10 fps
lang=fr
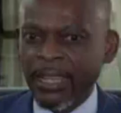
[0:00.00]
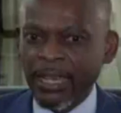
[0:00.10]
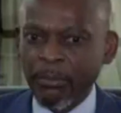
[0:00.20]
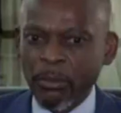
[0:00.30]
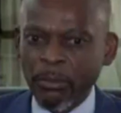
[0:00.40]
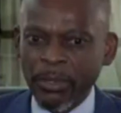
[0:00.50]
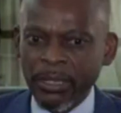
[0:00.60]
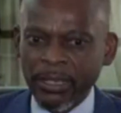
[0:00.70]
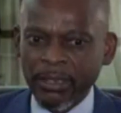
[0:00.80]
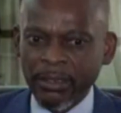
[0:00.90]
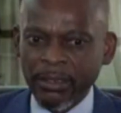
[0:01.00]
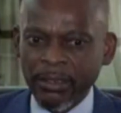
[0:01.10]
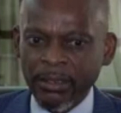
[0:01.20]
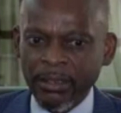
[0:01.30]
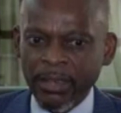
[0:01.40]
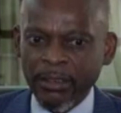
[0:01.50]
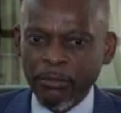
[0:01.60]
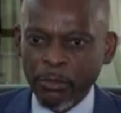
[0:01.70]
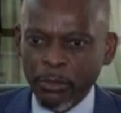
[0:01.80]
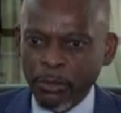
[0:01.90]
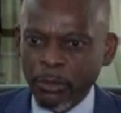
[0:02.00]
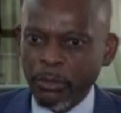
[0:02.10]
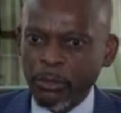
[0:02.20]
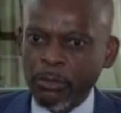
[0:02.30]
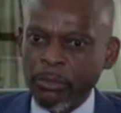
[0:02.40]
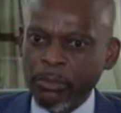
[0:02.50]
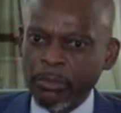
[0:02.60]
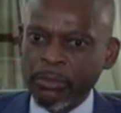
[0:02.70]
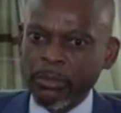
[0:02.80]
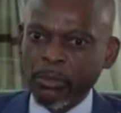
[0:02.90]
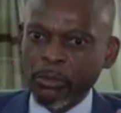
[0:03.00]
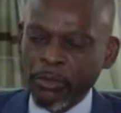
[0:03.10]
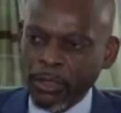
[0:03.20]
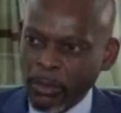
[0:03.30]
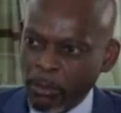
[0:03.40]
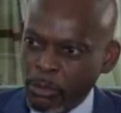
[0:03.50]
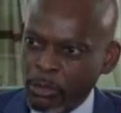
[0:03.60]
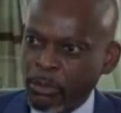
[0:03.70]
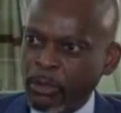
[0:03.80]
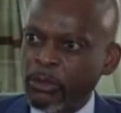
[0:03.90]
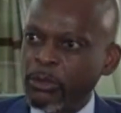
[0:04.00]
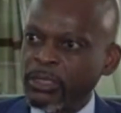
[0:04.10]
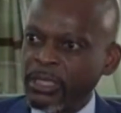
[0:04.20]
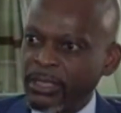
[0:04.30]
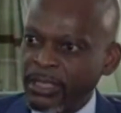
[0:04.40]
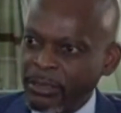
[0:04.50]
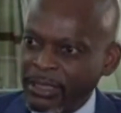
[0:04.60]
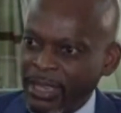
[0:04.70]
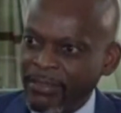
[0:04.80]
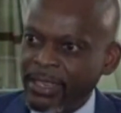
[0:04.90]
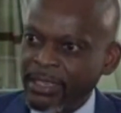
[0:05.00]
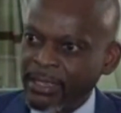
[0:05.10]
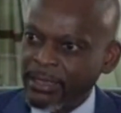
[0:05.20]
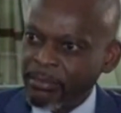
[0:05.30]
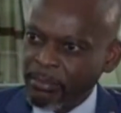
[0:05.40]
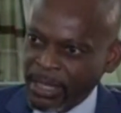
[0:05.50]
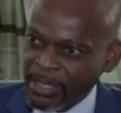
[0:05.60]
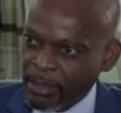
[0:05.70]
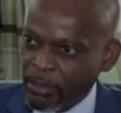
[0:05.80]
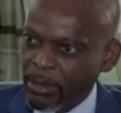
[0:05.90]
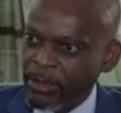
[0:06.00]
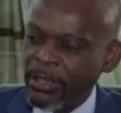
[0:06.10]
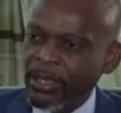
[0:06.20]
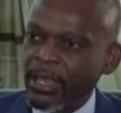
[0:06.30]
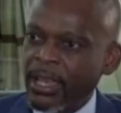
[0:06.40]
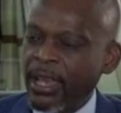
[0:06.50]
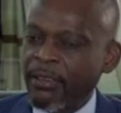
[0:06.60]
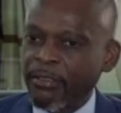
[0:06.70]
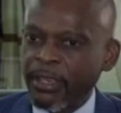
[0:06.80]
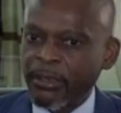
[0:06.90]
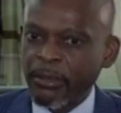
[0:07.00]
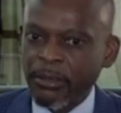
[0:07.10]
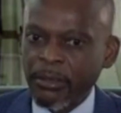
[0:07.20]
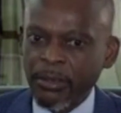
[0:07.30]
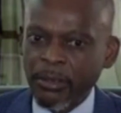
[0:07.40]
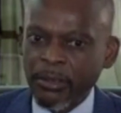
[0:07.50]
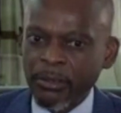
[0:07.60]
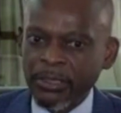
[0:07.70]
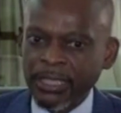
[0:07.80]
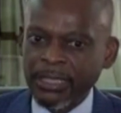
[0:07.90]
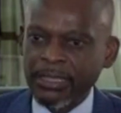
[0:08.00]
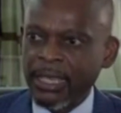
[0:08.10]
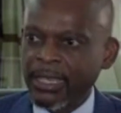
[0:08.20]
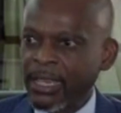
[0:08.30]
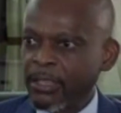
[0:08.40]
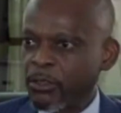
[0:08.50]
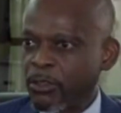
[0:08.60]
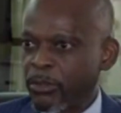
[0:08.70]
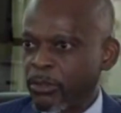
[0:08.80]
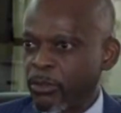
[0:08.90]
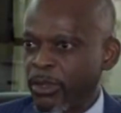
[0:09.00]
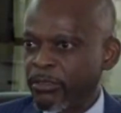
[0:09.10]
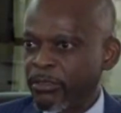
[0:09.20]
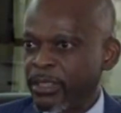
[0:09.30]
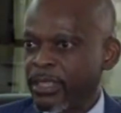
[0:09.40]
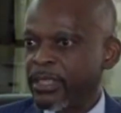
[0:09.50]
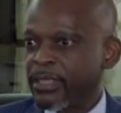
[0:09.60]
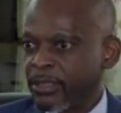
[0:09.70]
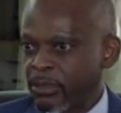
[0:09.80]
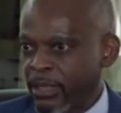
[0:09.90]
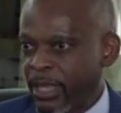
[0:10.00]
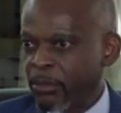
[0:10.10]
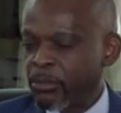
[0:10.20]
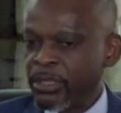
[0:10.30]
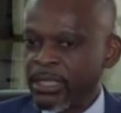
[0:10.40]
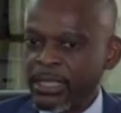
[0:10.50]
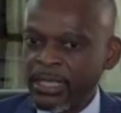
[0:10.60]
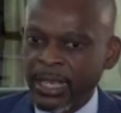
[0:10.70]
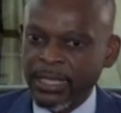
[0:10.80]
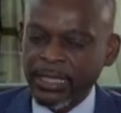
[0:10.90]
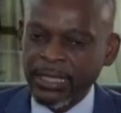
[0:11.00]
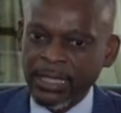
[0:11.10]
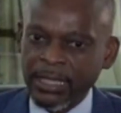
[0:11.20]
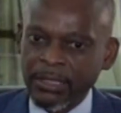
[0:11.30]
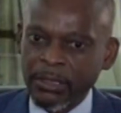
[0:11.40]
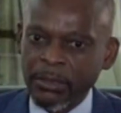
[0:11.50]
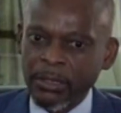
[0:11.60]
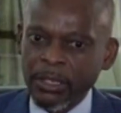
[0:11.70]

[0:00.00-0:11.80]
la République euh, a voulu que euh, le gouvernement puisse prendre le temps de travailler patiemment avec euh, le secrétariat du Commonwealth et cela aboutit à cette adhésion.